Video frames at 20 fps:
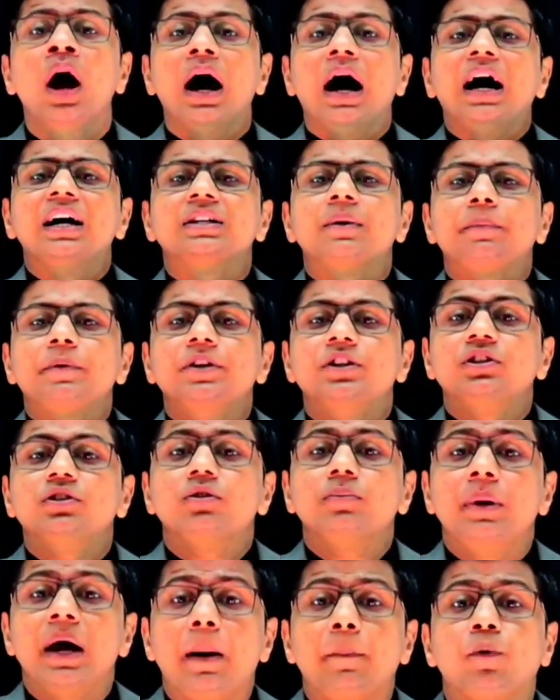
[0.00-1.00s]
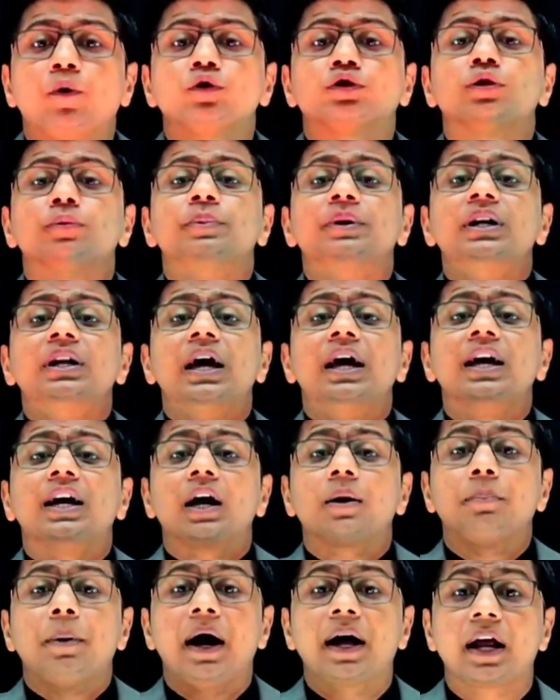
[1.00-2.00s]
आज अपने जीवन में आप कुछ भी नहीं
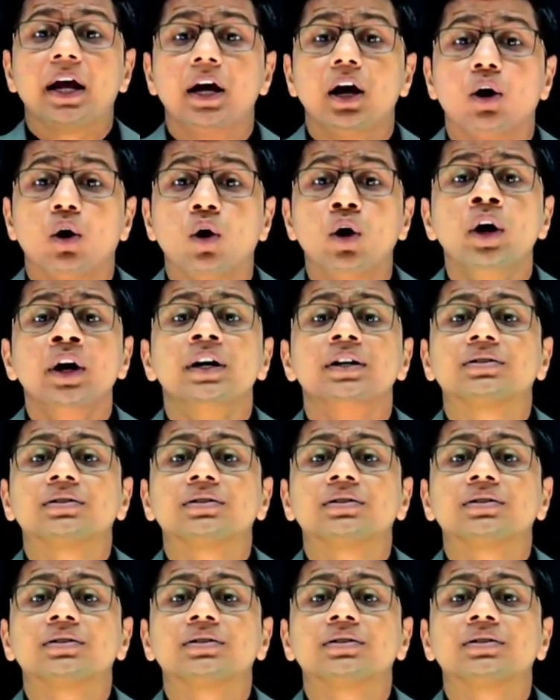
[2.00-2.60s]
कर पा रहे हो